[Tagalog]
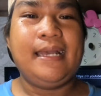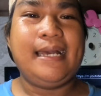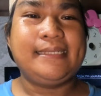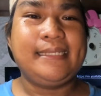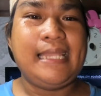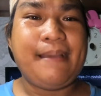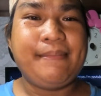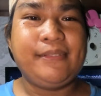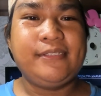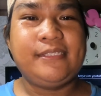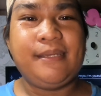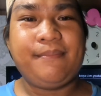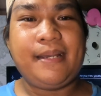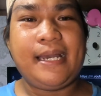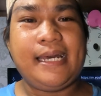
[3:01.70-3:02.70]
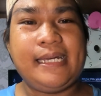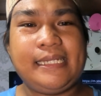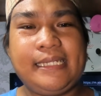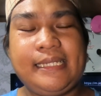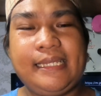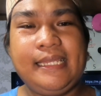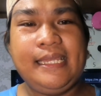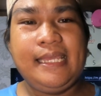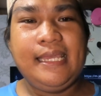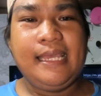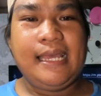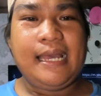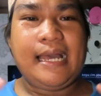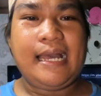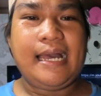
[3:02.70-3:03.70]
Uh, salamat dun sa mga
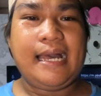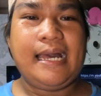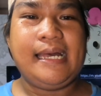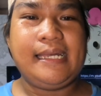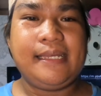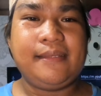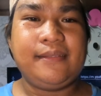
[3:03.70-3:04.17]
uh,